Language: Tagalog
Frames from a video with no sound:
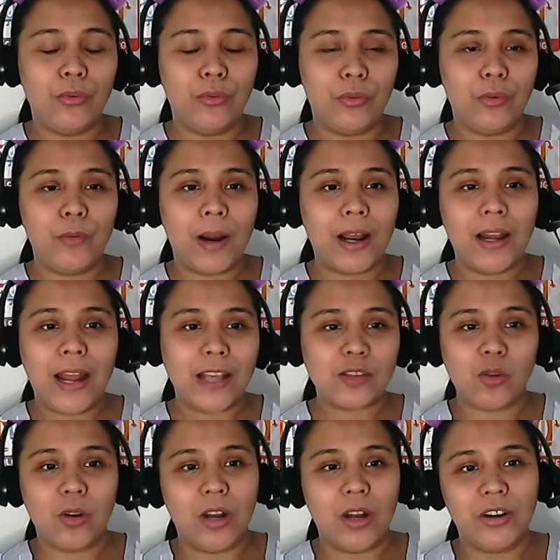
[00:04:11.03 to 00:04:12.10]
kumbaga
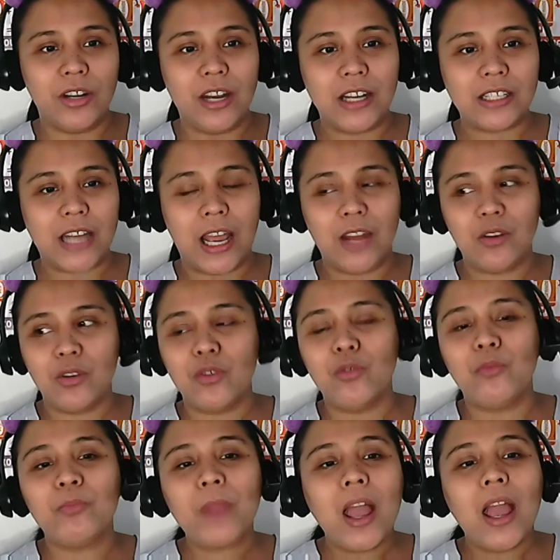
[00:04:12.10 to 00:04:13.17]
lesson learned na siya, ano
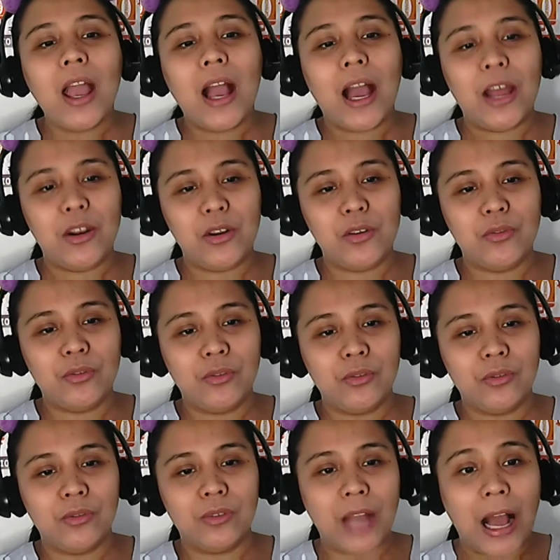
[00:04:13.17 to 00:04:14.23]
yung ano yung
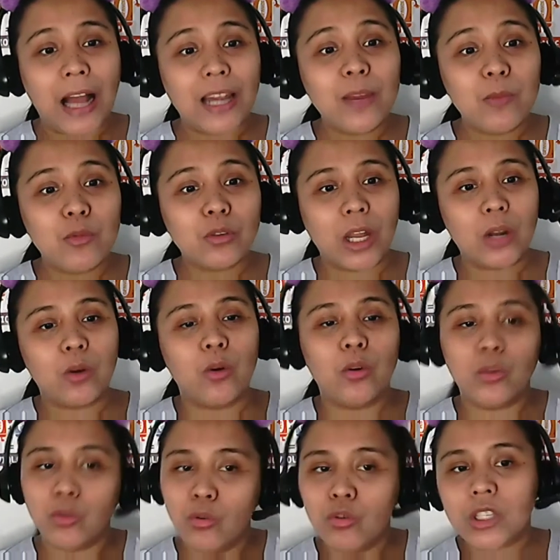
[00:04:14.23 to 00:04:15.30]
nakalimutan ko
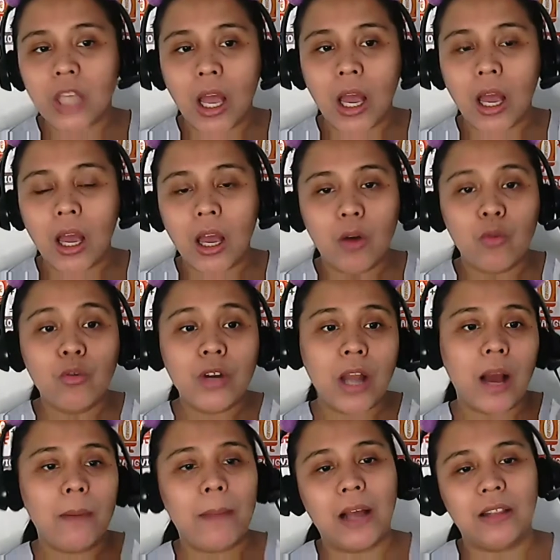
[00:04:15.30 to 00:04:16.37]
dun sa
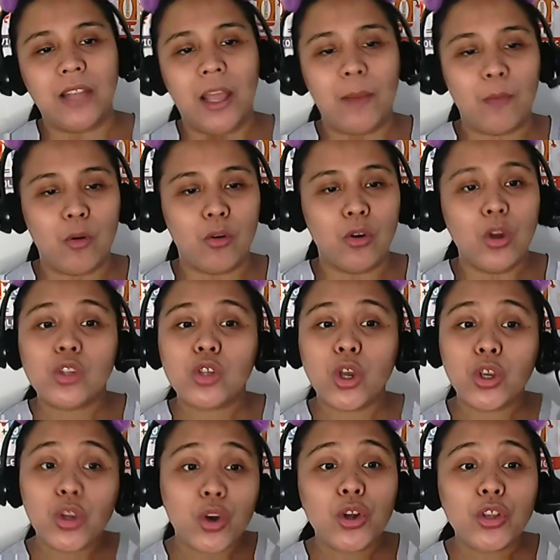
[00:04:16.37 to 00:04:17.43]
unang mock demo. So
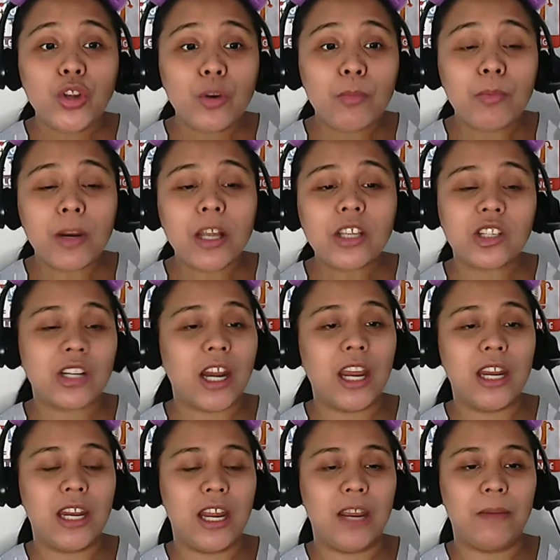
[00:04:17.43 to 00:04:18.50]
yun yung bridge
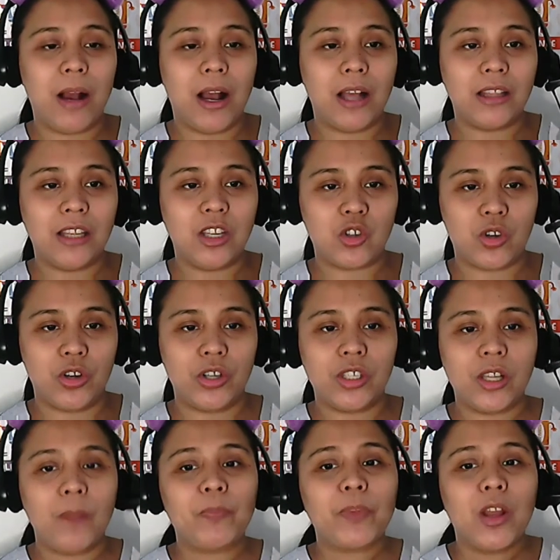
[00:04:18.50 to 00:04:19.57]
training mga
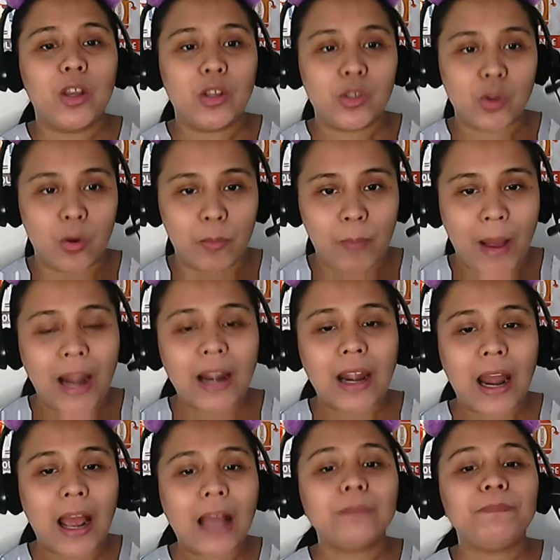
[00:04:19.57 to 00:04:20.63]
teachers. So
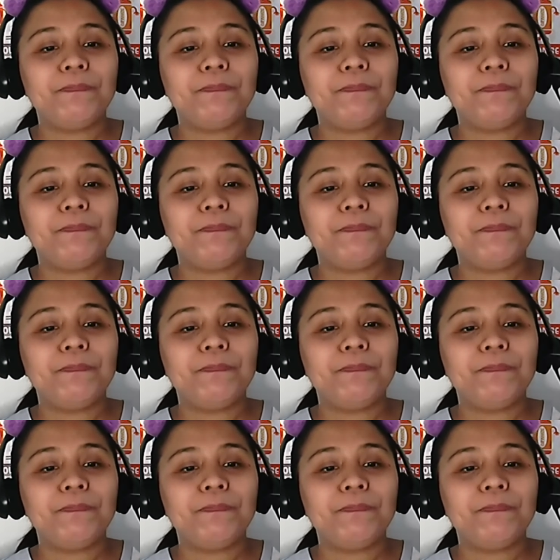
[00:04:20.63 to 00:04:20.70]
para